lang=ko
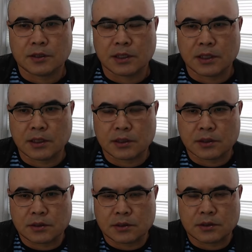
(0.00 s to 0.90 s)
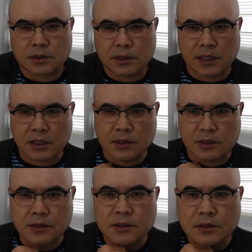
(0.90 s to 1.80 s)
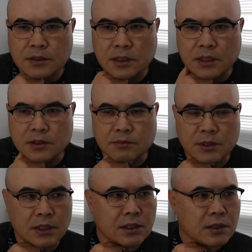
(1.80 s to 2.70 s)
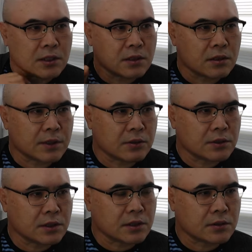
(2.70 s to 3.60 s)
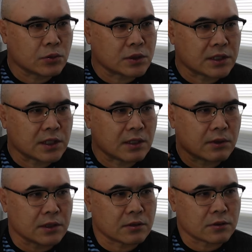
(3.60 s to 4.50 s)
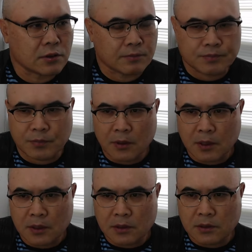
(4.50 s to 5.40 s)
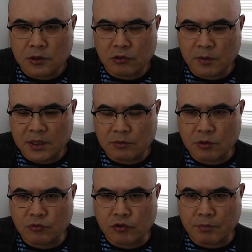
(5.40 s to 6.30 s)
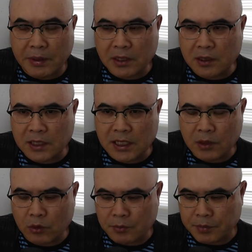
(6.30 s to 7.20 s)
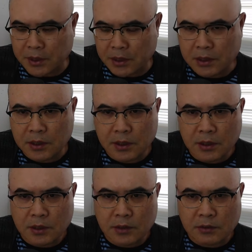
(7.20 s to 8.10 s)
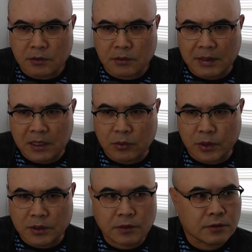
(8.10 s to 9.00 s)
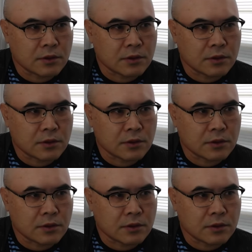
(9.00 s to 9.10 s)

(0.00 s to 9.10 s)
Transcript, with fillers: 제가 그 이야기를 하겠습니다. 바로 이제 그 사진에 나와 있는 것처럼 그 1936년 베를린 하계 올림픽 그 마라톤에서